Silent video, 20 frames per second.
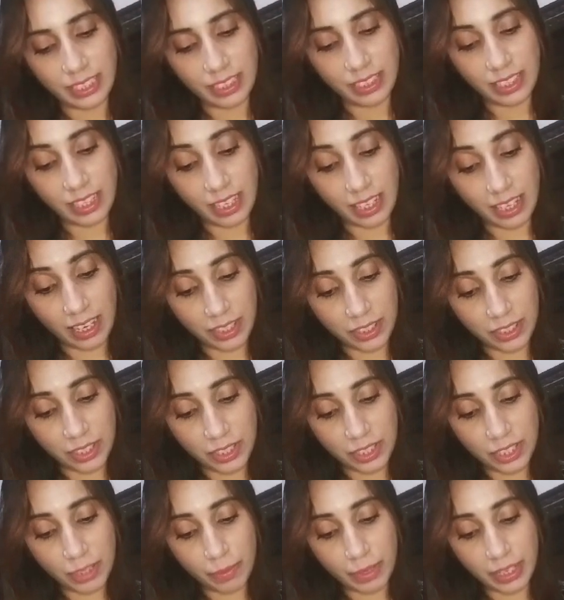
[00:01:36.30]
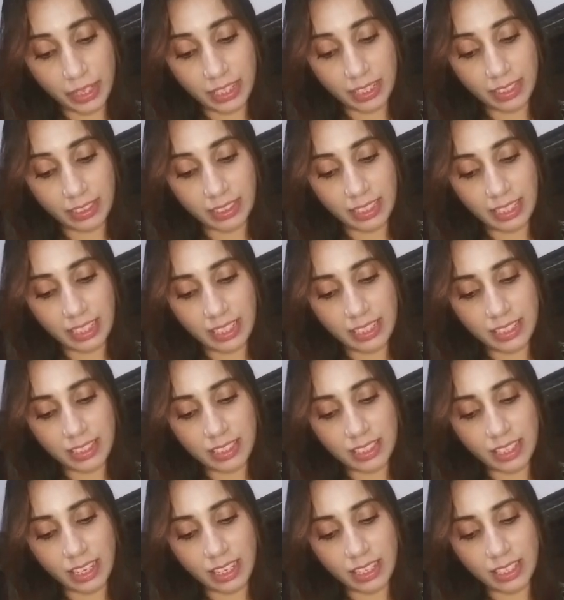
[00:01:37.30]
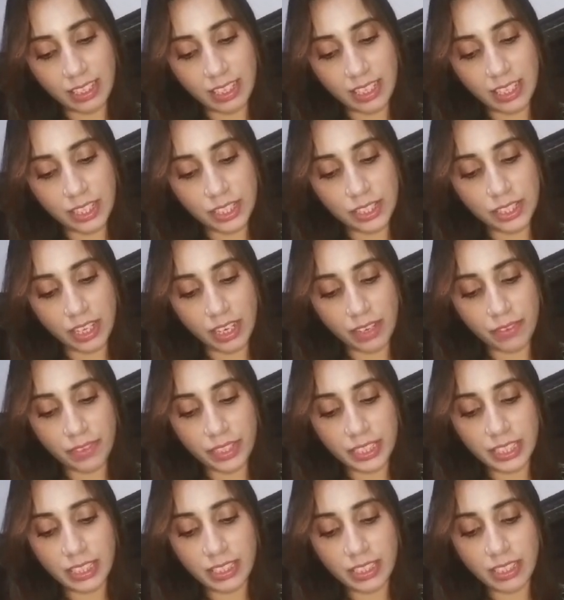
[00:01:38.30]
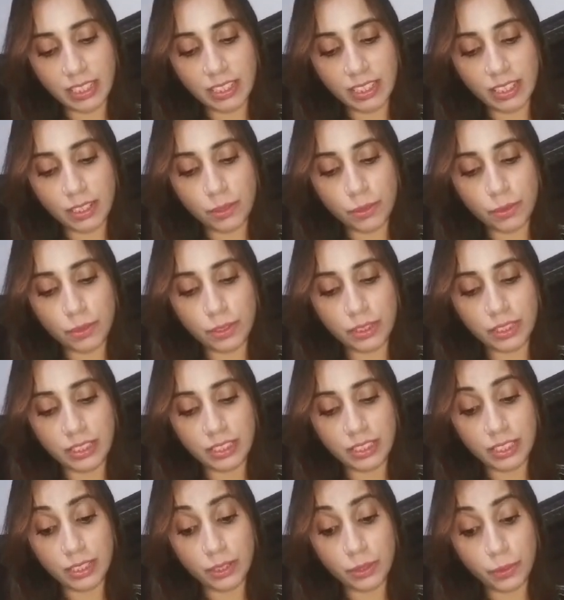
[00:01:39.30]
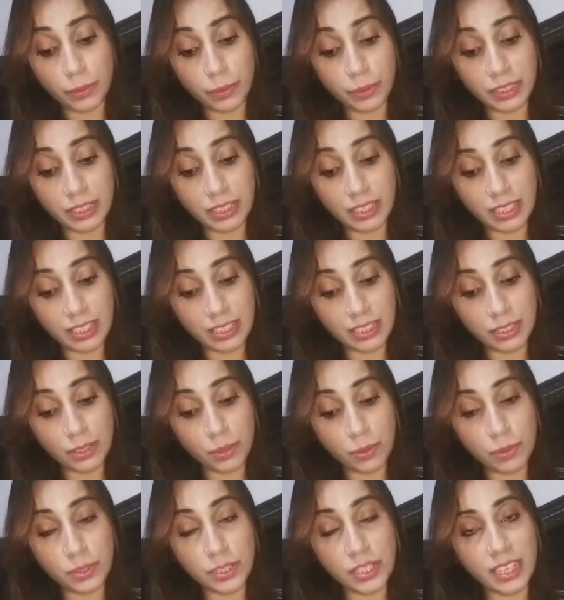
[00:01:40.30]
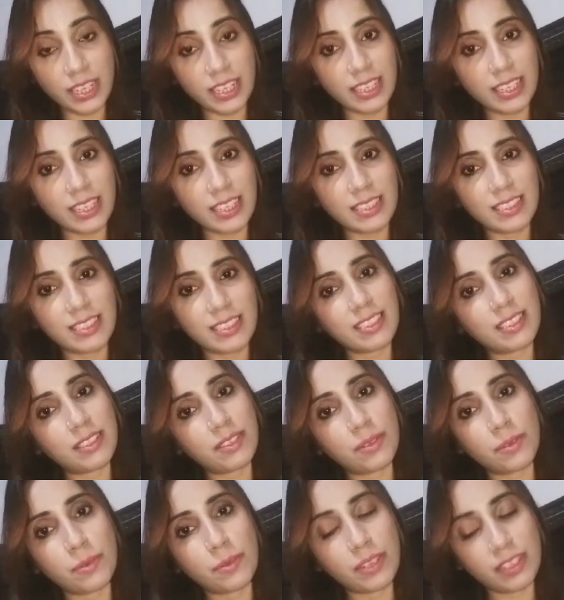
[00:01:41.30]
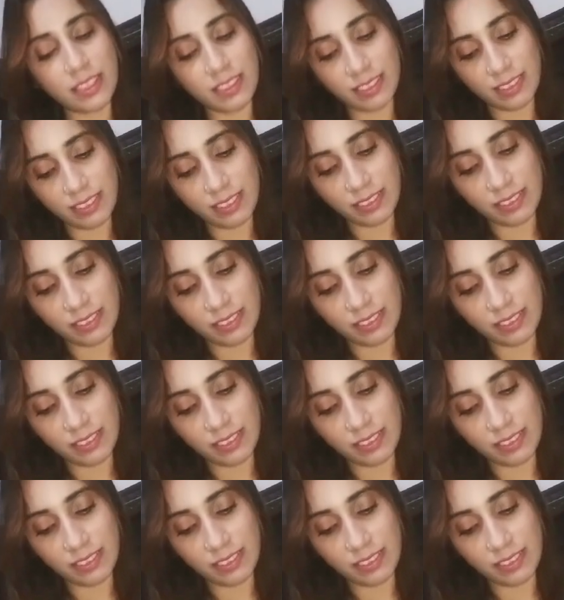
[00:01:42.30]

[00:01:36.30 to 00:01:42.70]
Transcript: क्या राशन जमा करते इंसान के जानवर से ज़्यादा खुद खुद गर्ज हो जाने का जिक्र होगा